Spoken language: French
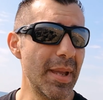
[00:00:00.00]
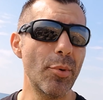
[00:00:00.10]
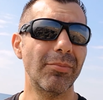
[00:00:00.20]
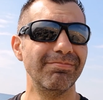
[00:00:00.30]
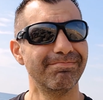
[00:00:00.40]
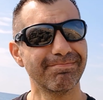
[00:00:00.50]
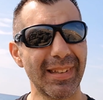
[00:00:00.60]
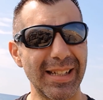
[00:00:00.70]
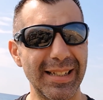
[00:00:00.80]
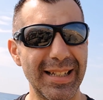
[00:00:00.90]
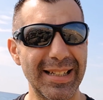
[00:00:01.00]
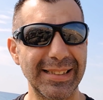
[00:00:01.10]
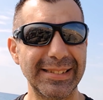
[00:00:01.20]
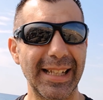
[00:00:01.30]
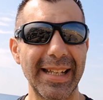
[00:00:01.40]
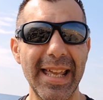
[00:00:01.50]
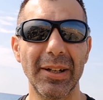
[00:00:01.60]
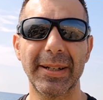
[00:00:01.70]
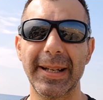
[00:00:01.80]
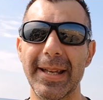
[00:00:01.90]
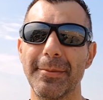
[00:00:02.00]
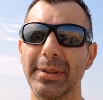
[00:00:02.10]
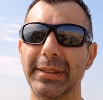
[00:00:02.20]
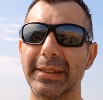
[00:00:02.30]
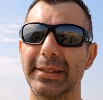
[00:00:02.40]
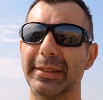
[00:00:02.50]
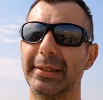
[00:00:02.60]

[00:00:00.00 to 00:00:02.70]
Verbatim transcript: Mais bon, derrière, quand même,